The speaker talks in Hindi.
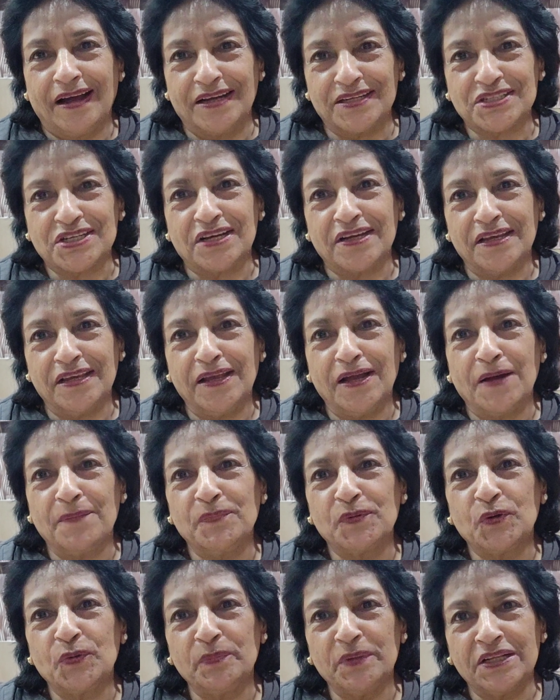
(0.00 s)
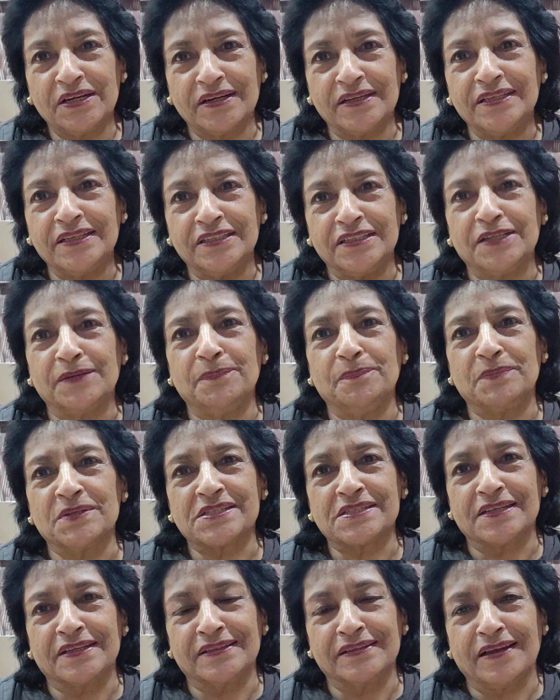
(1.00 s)
आशा है आपको मेरा ये टिप
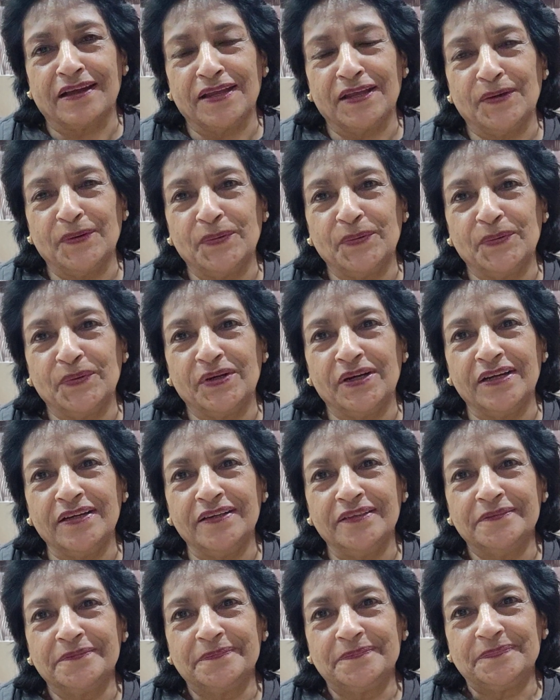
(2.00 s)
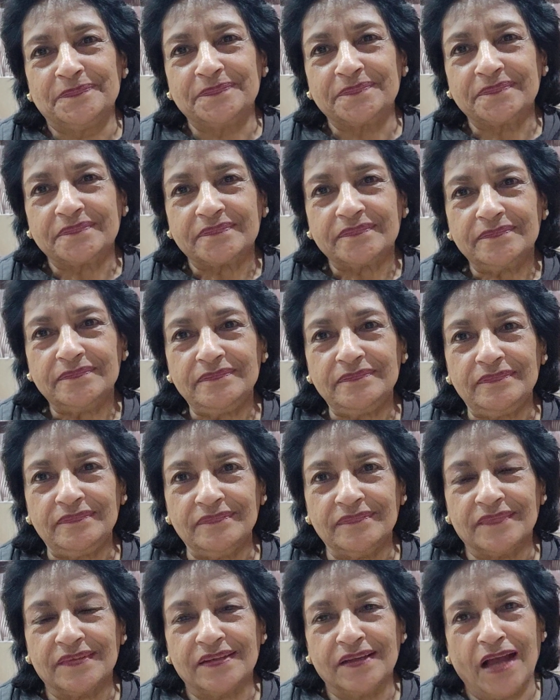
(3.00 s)
पसंद आया होगा
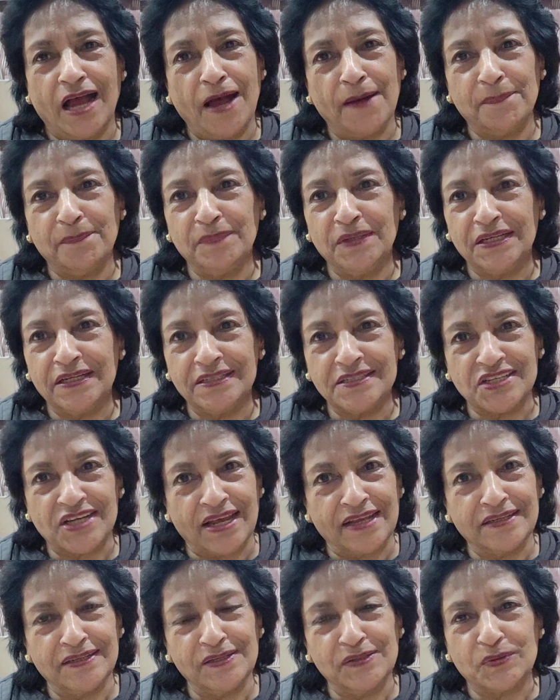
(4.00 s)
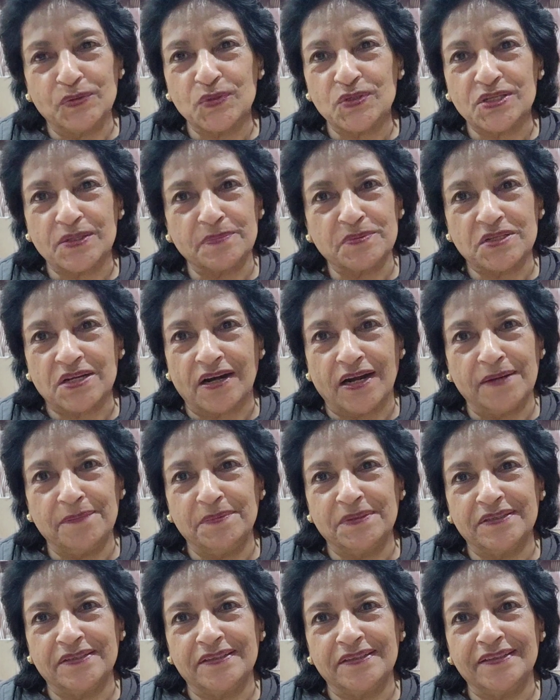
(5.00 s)
आप मेरे चैनल को
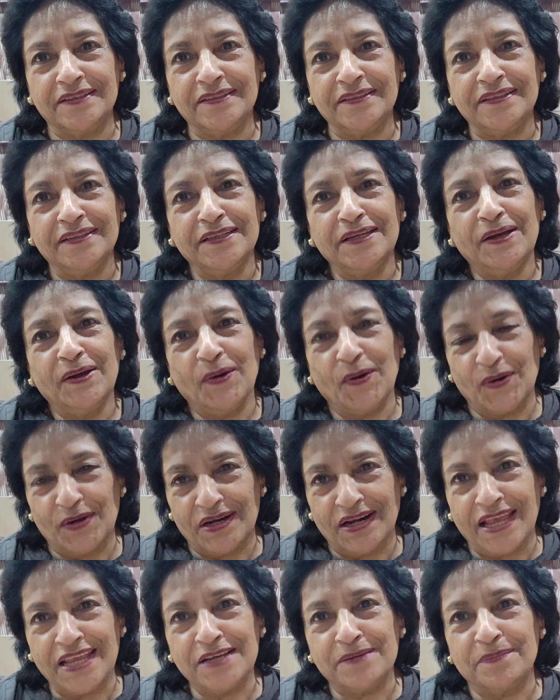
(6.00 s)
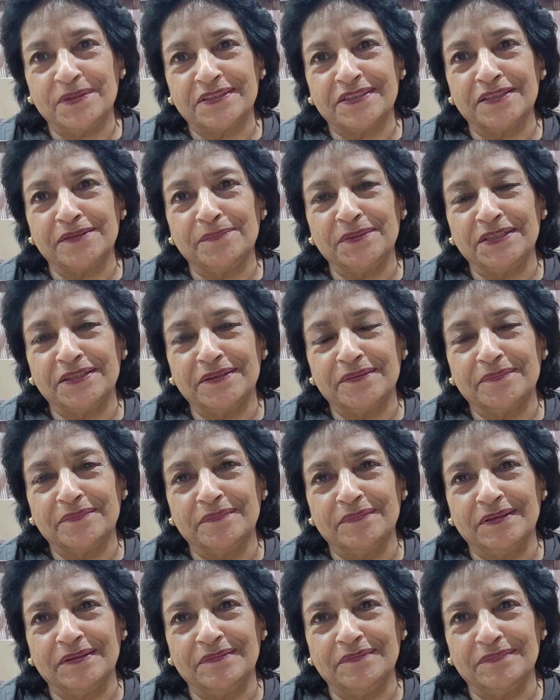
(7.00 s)
सब्सक्राइब करिए और लाइक बटन भी
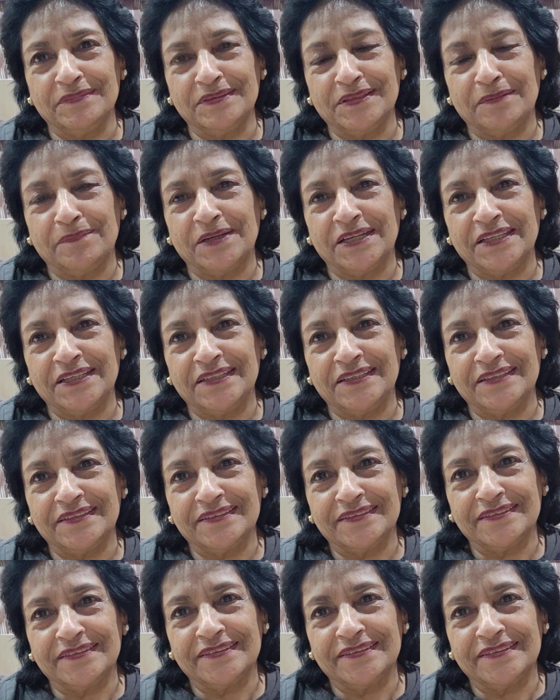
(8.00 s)
दब दबाइए